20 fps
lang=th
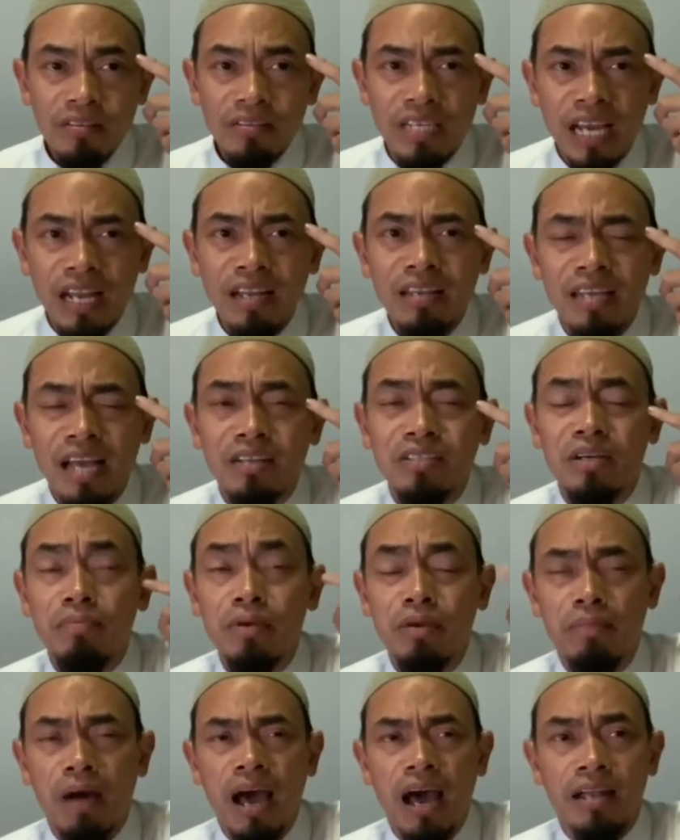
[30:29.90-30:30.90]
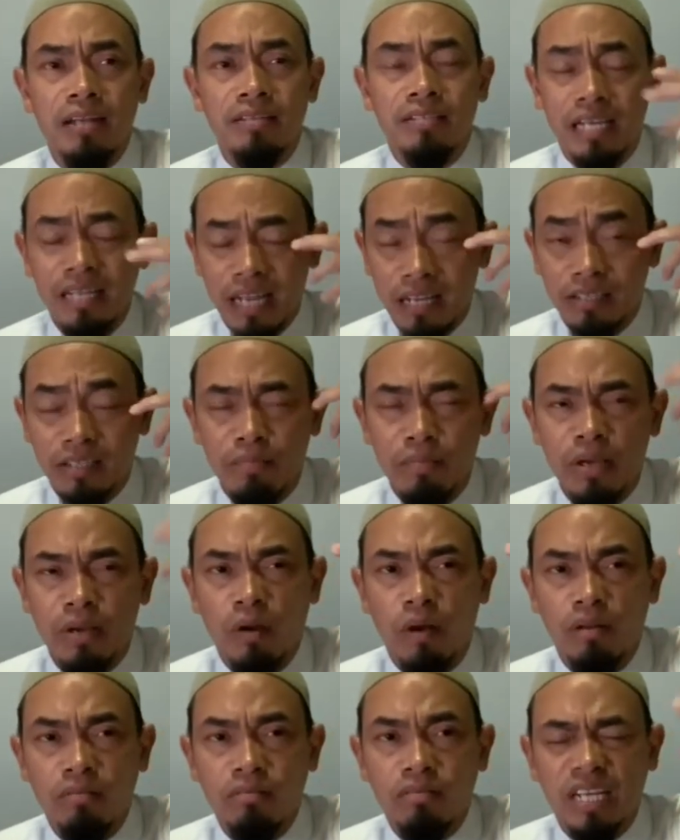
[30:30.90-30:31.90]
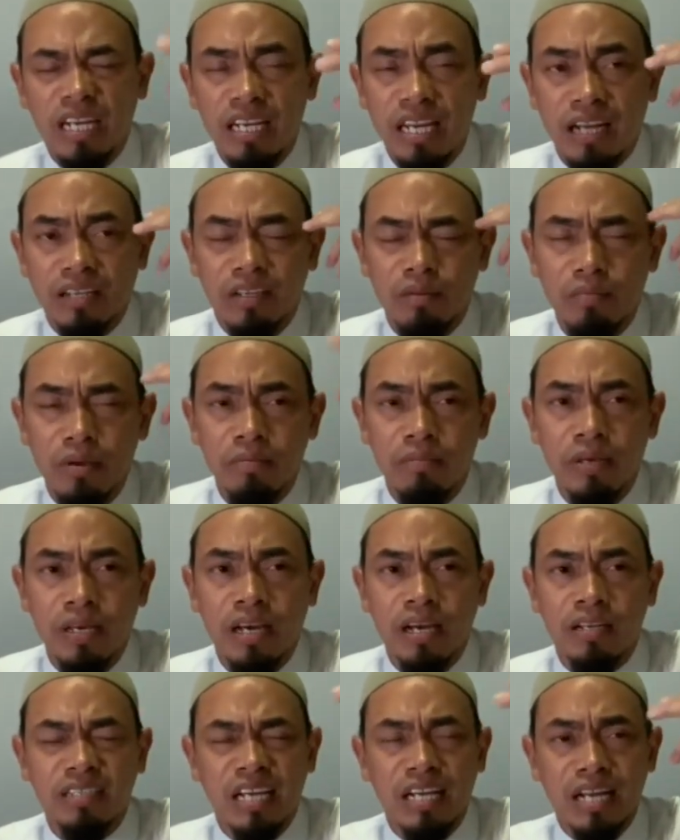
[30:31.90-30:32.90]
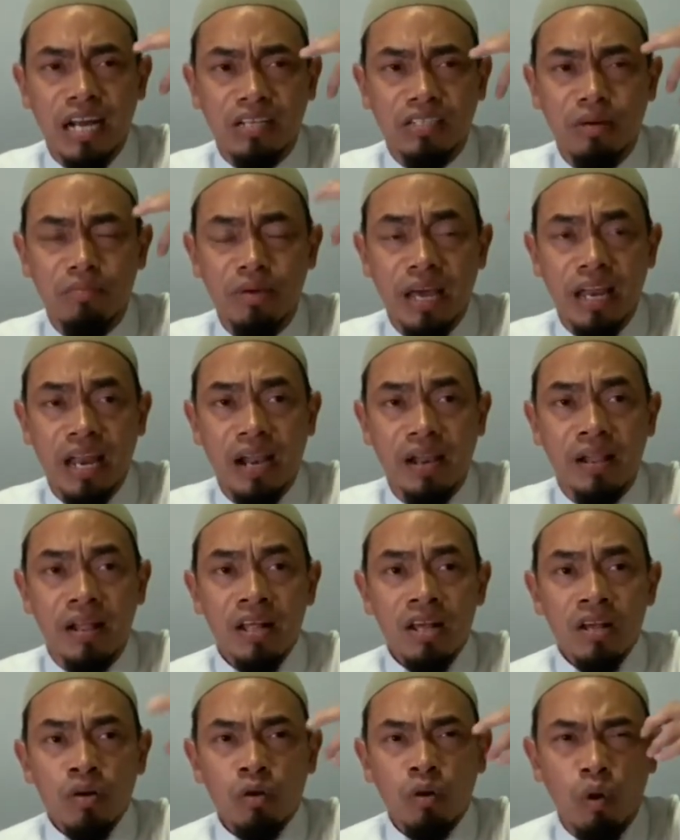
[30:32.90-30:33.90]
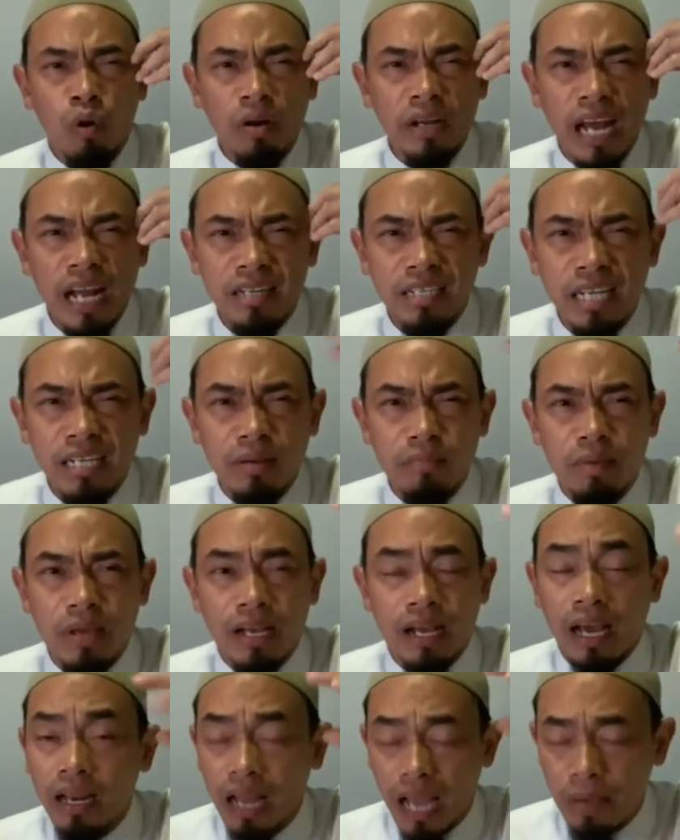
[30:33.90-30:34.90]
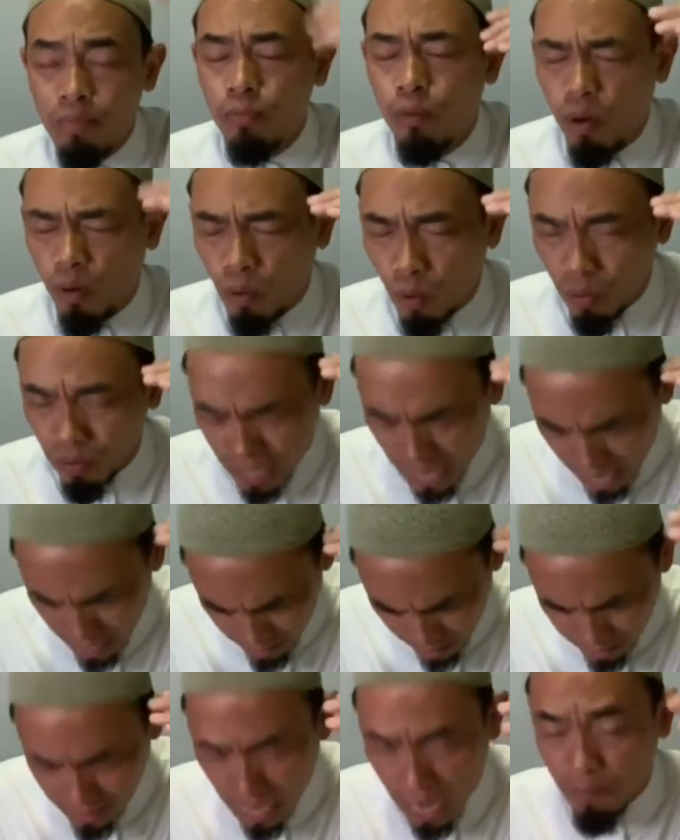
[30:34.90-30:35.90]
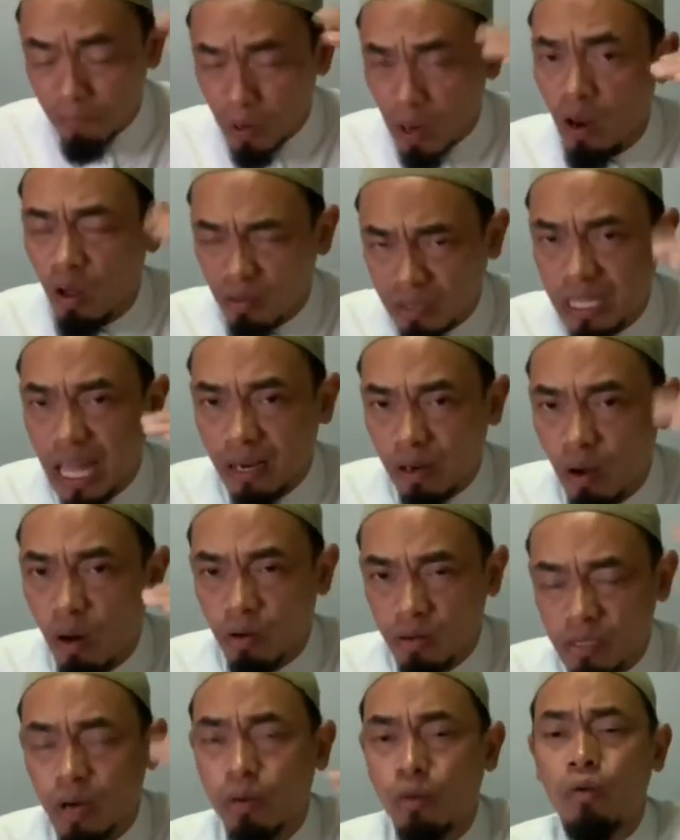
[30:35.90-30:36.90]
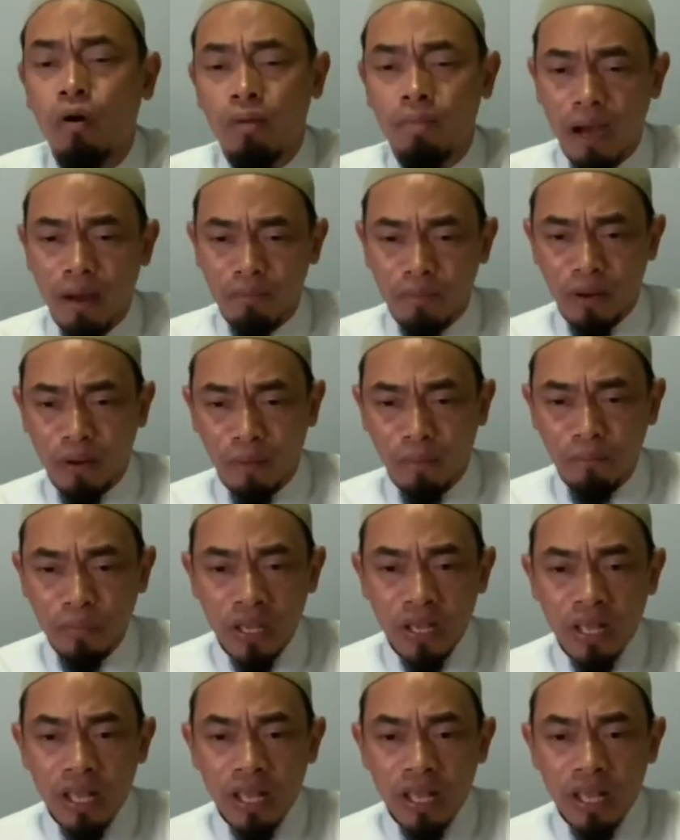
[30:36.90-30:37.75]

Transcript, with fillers: ฉันอยากจะมีบ้าน ฉันอยากจะมีรถ ฉันอยากจะมีเมีย ฉันอยากจะมีนั่นโครงการฉันจะเป็นอย่างนั้นไอ้พวกโครงการต่างๆ ลองตัดออกจากหัวบ้างพี่น้อง